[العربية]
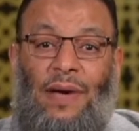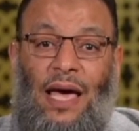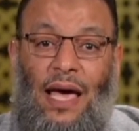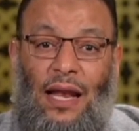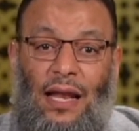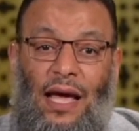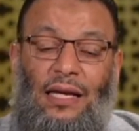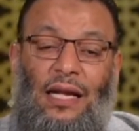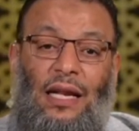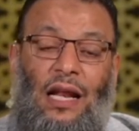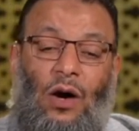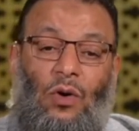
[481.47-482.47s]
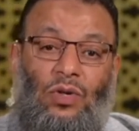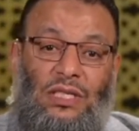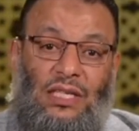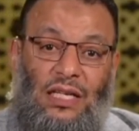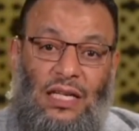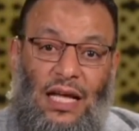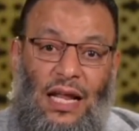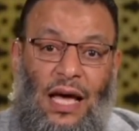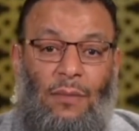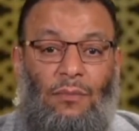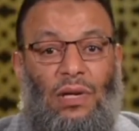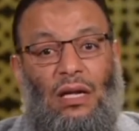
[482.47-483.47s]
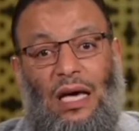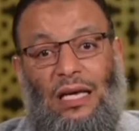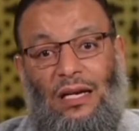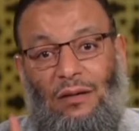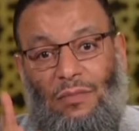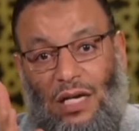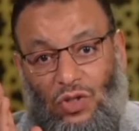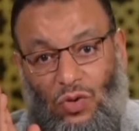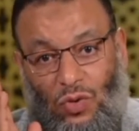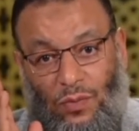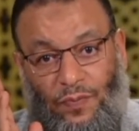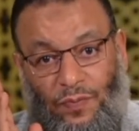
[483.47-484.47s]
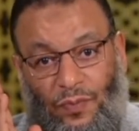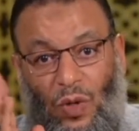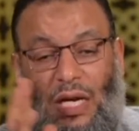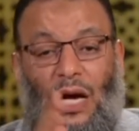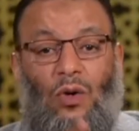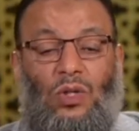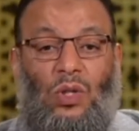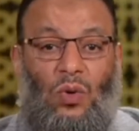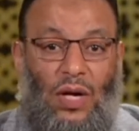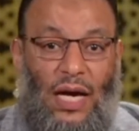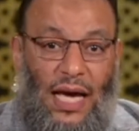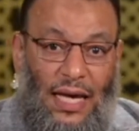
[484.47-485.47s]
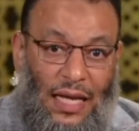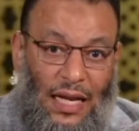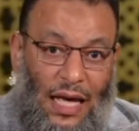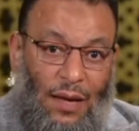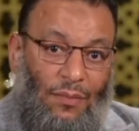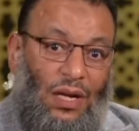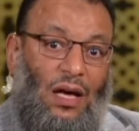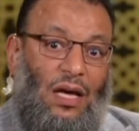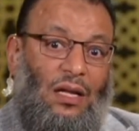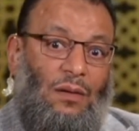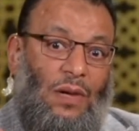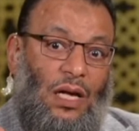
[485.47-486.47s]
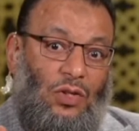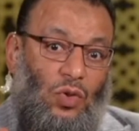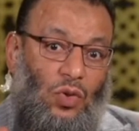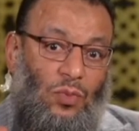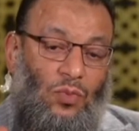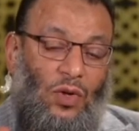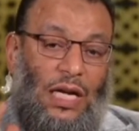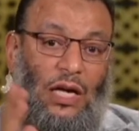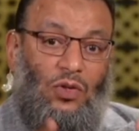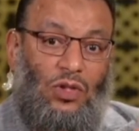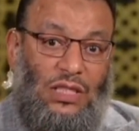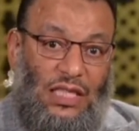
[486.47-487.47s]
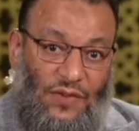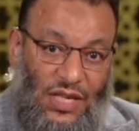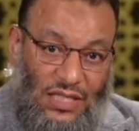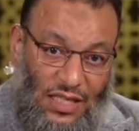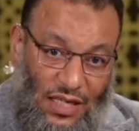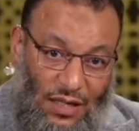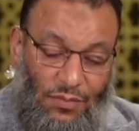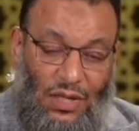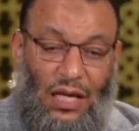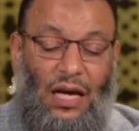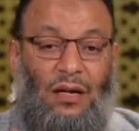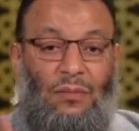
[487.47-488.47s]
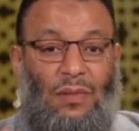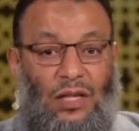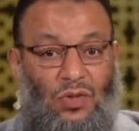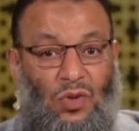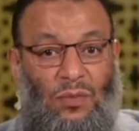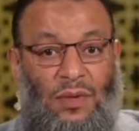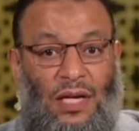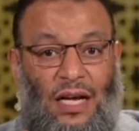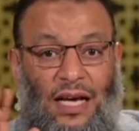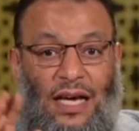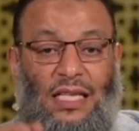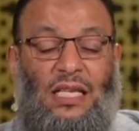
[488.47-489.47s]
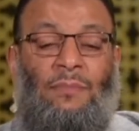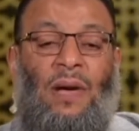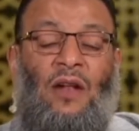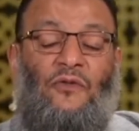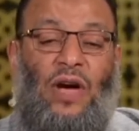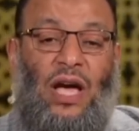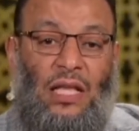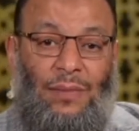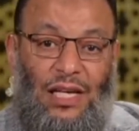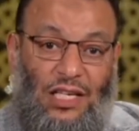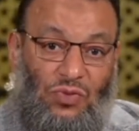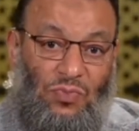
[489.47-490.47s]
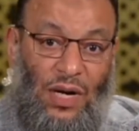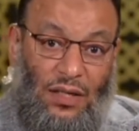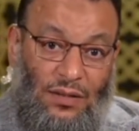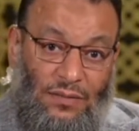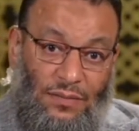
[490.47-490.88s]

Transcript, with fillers: المقال اننا ناخذ ديننا من غير المعصوم ونأخذ قرآننا من غير المعصوم ونأخذ التفاسير من غير المعصوم إذا ما الفائدة من العصمة؟